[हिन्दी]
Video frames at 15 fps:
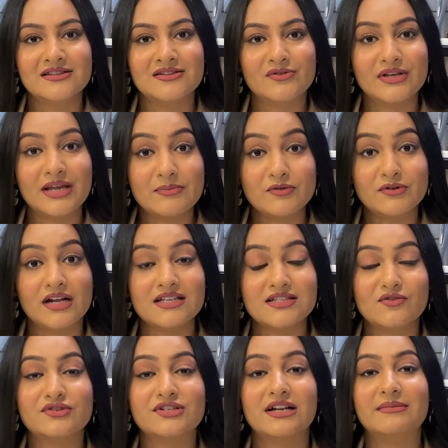तो ये पूरा
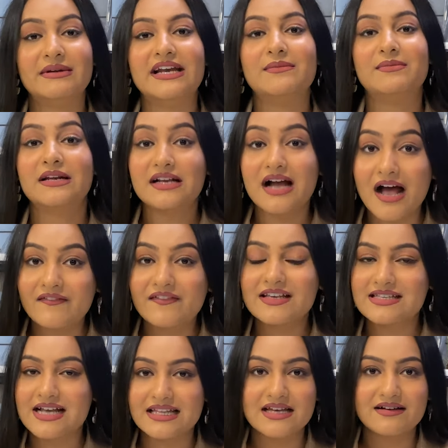सोशल मीडिया पर काफ़ी
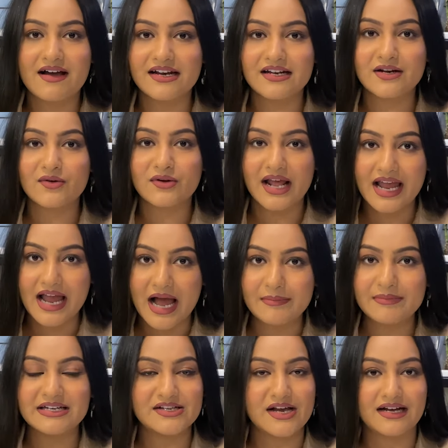ज़्यादा वायरल हो रहा है आप
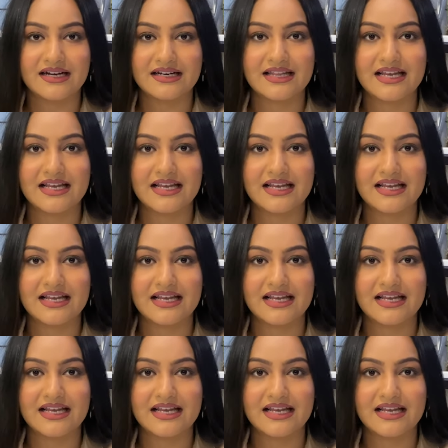भी जाकर